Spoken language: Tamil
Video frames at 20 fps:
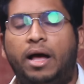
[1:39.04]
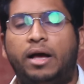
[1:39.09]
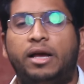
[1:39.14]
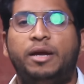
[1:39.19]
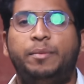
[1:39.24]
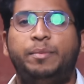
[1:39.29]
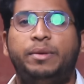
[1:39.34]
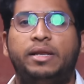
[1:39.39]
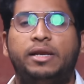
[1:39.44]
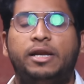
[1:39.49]

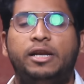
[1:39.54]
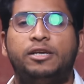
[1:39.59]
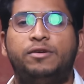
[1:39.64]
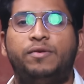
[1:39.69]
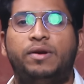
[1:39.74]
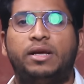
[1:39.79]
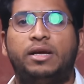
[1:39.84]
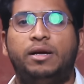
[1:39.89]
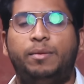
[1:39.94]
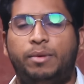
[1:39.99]
ஆகாயம்
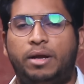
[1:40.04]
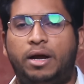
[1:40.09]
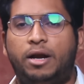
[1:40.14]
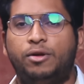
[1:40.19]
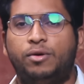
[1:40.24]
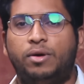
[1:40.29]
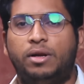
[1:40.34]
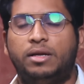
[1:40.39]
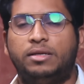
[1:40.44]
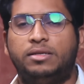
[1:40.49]
நேர்களுக்கு வணக்கம்
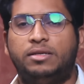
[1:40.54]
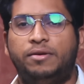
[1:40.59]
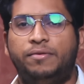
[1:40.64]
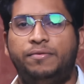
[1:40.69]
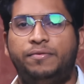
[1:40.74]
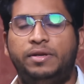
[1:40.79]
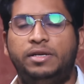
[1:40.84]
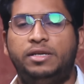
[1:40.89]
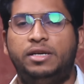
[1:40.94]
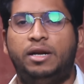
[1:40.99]
நான் உங்கள்
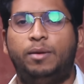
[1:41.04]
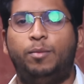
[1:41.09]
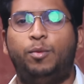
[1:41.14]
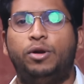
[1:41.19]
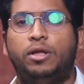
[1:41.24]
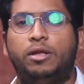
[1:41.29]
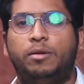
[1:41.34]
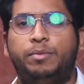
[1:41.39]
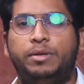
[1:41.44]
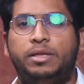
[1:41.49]
அஷ்ரஃப் இன்று
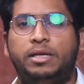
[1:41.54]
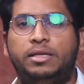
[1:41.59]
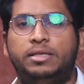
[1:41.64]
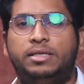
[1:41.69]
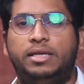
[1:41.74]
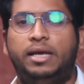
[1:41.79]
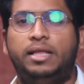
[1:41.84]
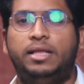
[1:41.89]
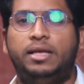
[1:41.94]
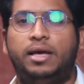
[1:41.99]
நம்மோடு இருப்பது
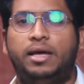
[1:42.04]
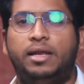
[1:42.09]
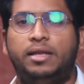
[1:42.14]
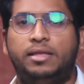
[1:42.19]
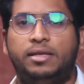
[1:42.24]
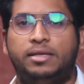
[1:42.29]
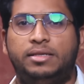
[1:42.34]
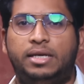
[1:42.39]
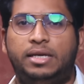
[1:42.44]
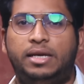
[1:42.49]
செய்தியாறு
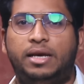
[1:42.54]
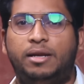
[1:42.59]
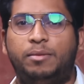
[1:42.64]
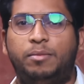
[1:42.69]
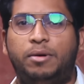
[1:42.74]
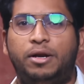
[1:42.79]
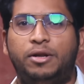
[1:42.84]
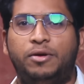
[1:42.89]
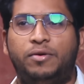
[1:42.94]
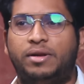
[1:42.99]
திரு
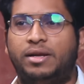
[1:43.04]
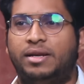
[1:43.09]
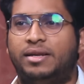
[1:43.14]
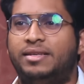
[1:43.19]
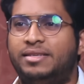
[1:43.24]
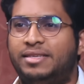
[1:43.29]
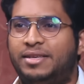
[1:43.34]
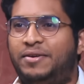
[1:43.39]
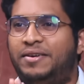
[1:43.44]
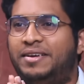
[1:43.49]
செய்யார் பாலு
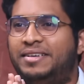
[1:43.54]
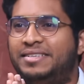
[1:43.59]
அவர்கள் சார்